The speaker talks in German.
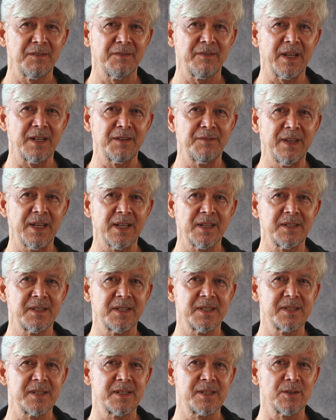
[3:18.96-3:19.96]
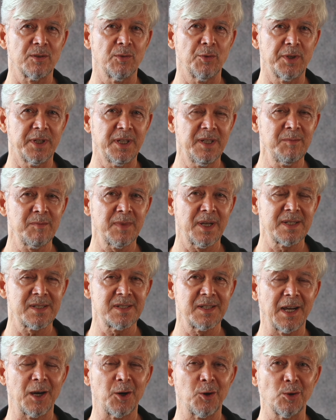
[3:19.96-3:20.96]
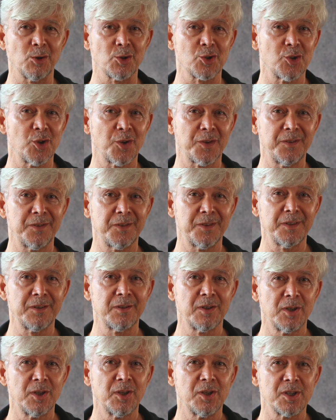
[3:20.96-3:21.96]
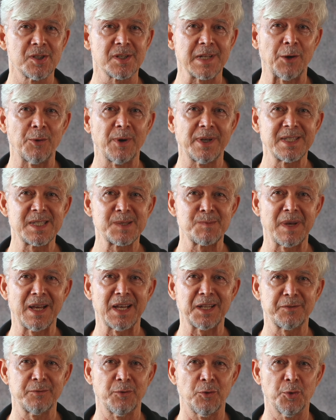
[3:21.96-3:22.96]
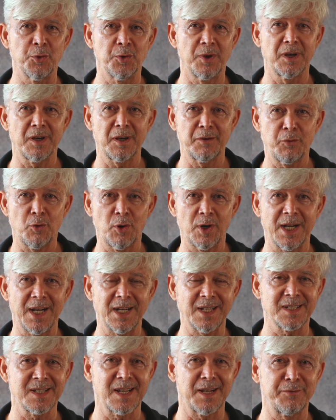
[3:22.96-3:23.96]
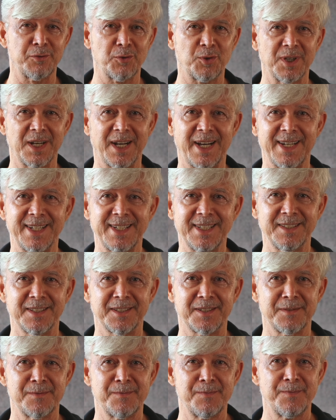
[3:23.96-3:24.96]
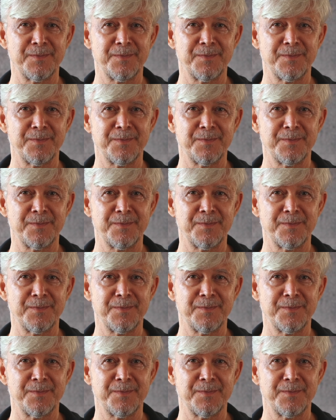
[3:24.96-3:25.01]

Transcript: Weil während der Sitzung ohnehin meist die Augen geschlossen sind, ist auch ein Smartphone hervorragend dafür geeignet.